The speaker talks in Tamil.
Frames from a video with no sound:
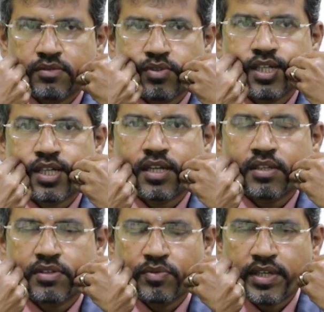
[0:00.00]
உள்ளே
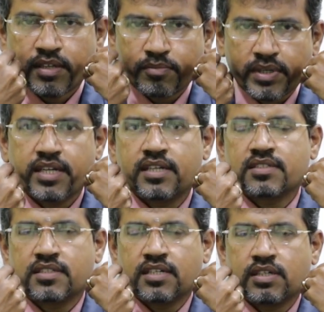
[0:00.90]
இருக்கிறத வந்து வி கேன் பிரிங்க் இட்
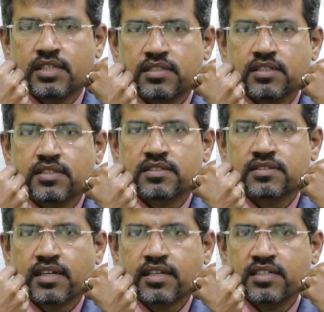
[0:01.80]
அஸ் அ
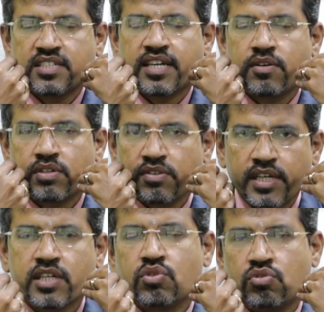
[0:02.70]
சங்கன் சீக்கை வந்து
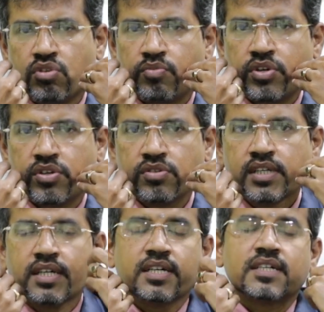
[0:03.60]
வெளியே கொண்டு வர முடியும்
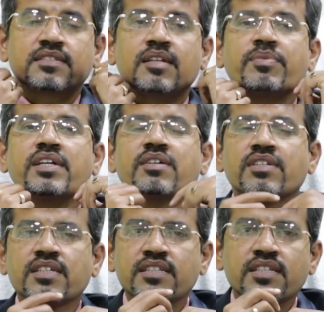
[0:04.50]
சில பேருக்கு
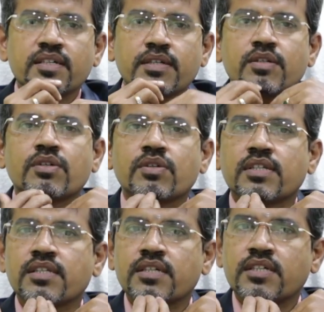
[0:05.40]
வந்து இந்த
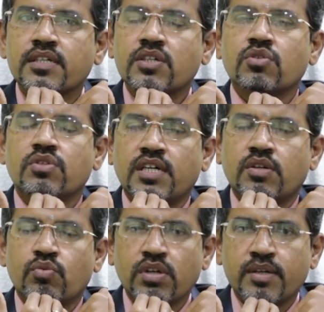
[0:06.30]
இந்த
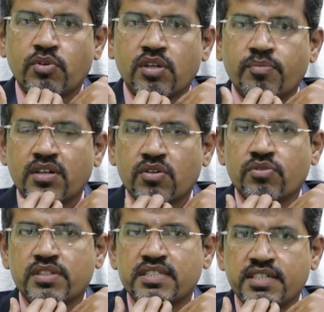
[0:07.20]
ரிட்ரூடாக உள்ளே போன மாதிரி
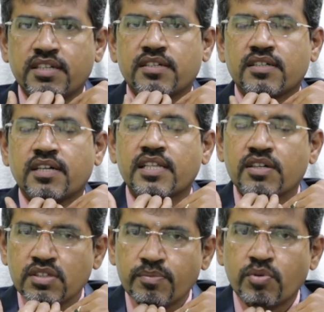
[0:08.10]
இருக்கும் இந்த சின்ன அதை
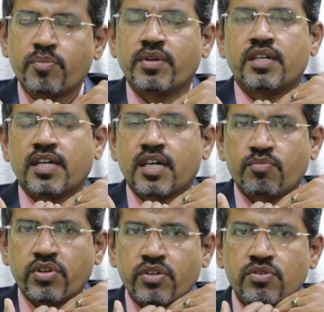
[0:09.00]
வந்து ப்ராமினன்ட் ஆக்க
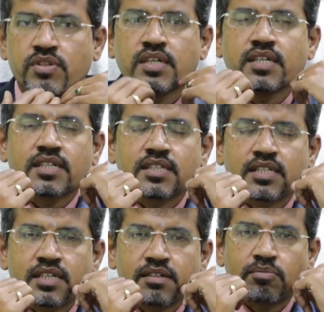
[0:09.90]
முடியும்
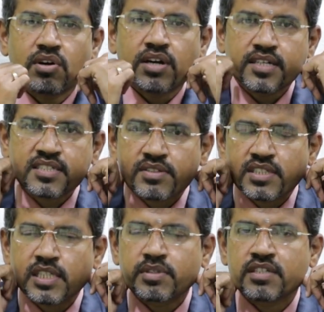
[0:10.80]
இந்த பார்டர்ஸை
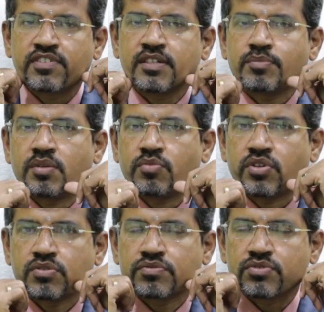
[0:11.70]
வந்து நம்ம டிஃபைன் பண்ண
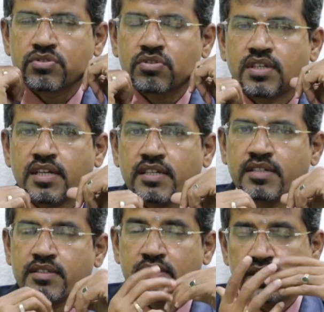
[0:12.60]
முடியும் ஸோ அதனால்
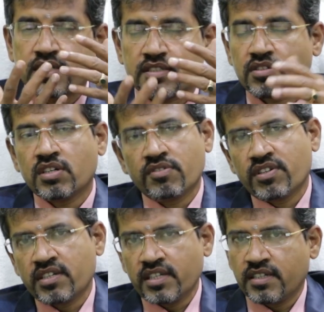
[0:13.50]
இட் ஹஸ் காட் எ
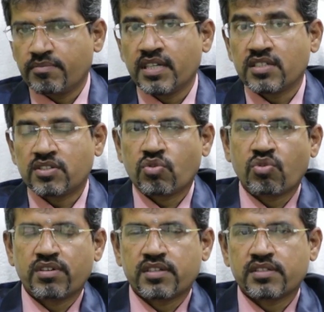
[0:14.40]
வெரி இமென்ஸ்
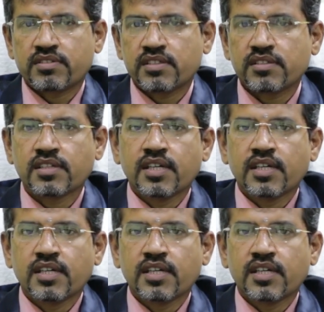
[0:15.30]
ரோல் இது வந்து